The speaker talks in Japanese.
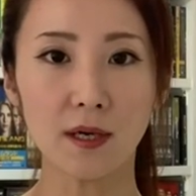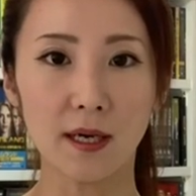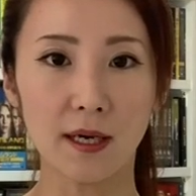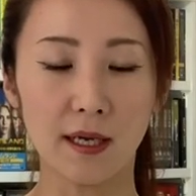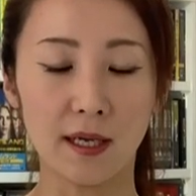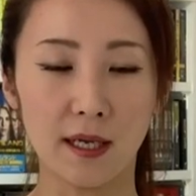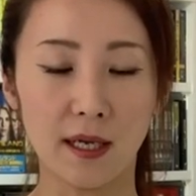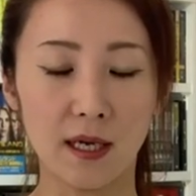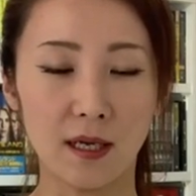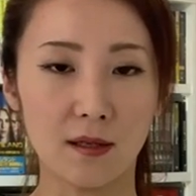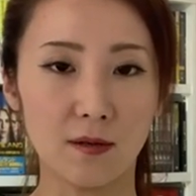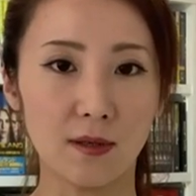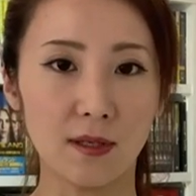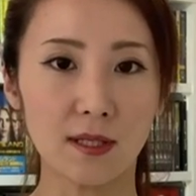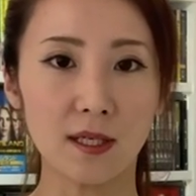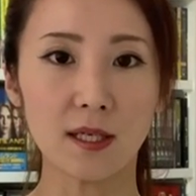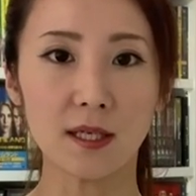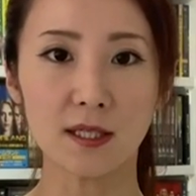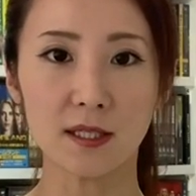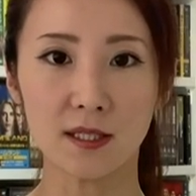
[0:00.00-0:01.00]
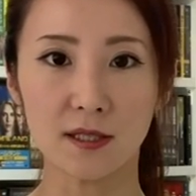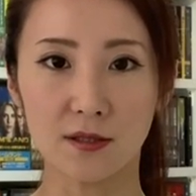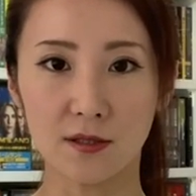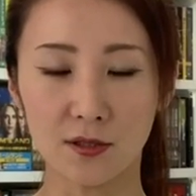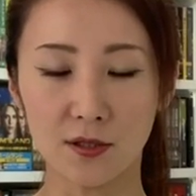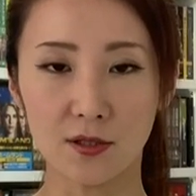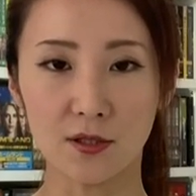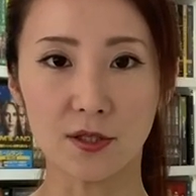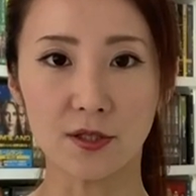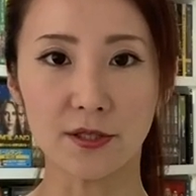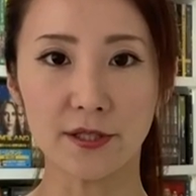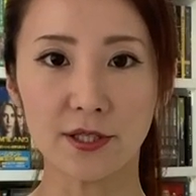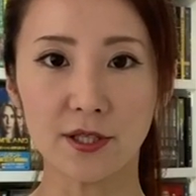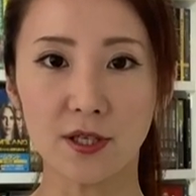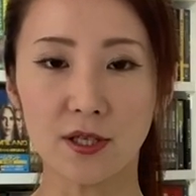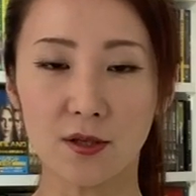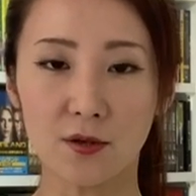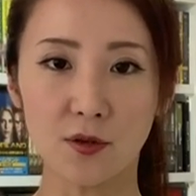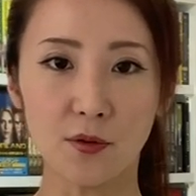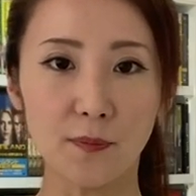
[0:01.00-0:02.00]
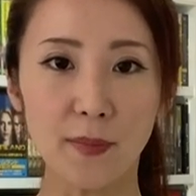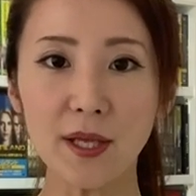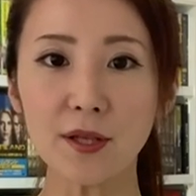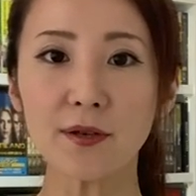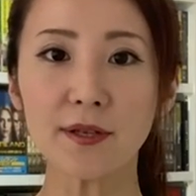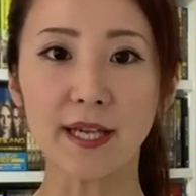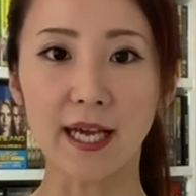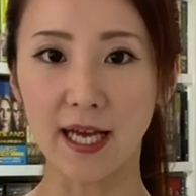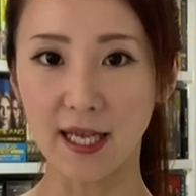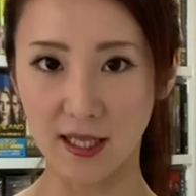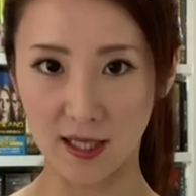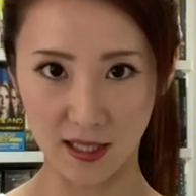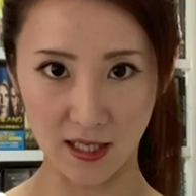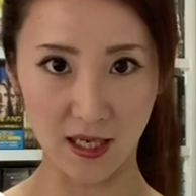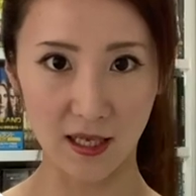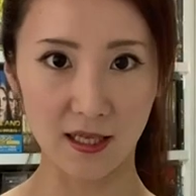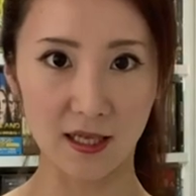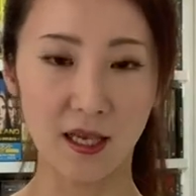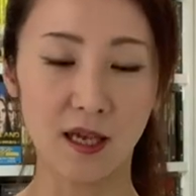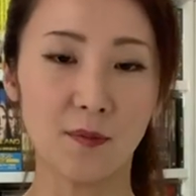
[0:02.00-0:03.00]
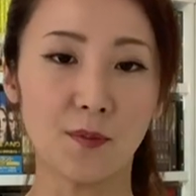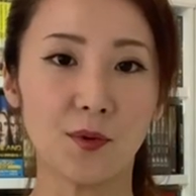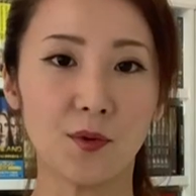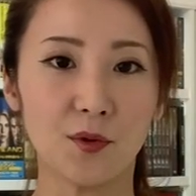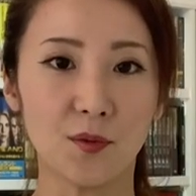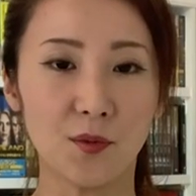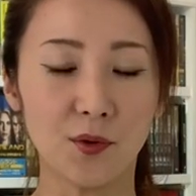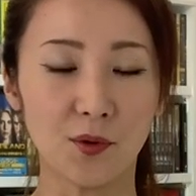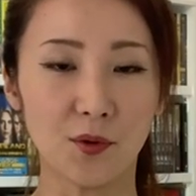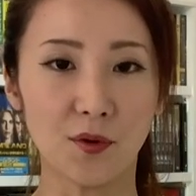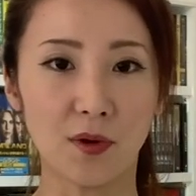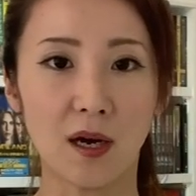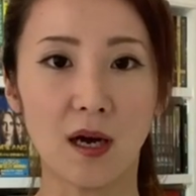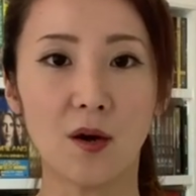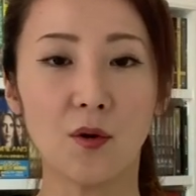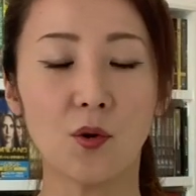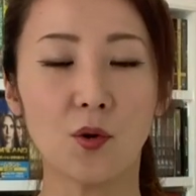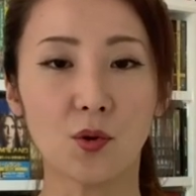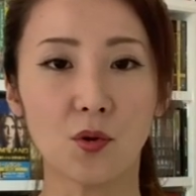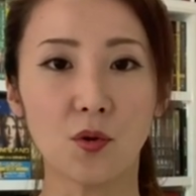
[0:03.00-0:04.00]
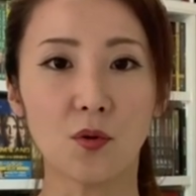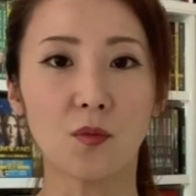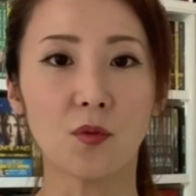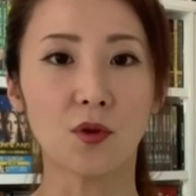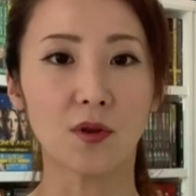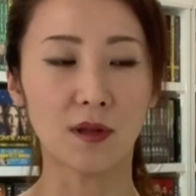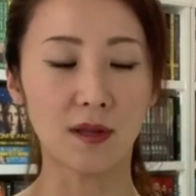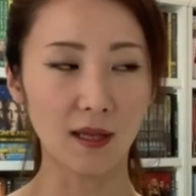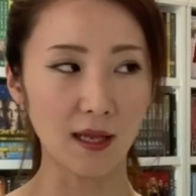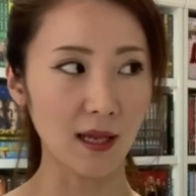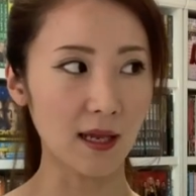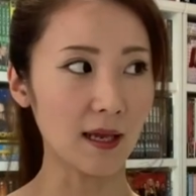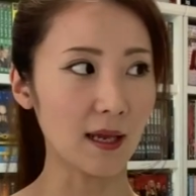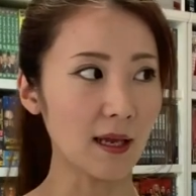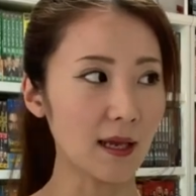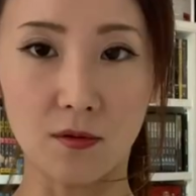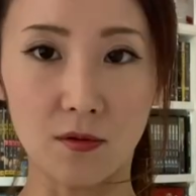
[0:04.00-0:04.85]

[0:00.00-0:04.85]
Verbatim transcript: 回、あの、新しくちゃんと窓に合ったタイプのものを買おうと思って、